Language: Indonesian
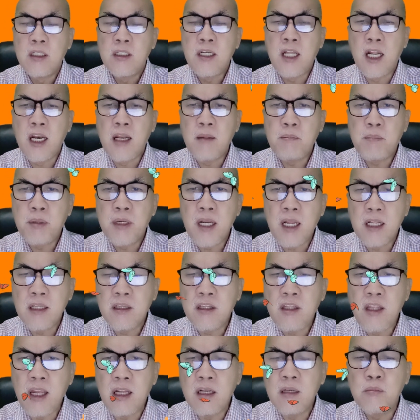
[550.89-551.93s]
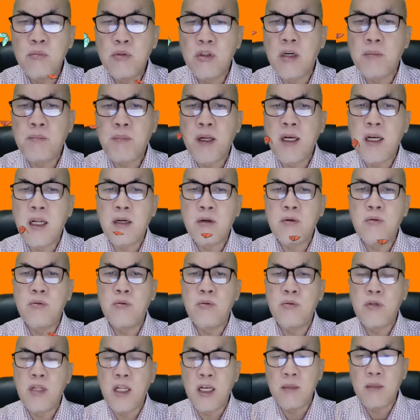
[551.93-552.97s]
dalam penantianmu
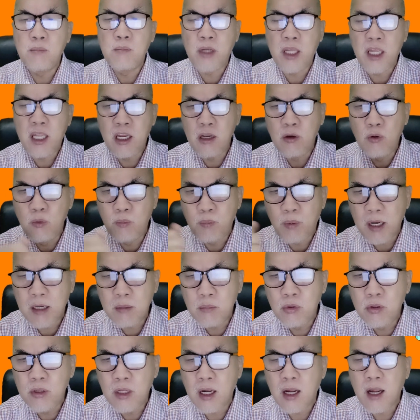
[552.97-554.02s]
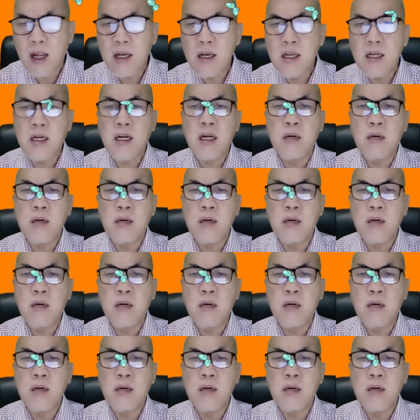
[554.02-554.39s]
kepadaku, dalam kehidupanmu yang ada,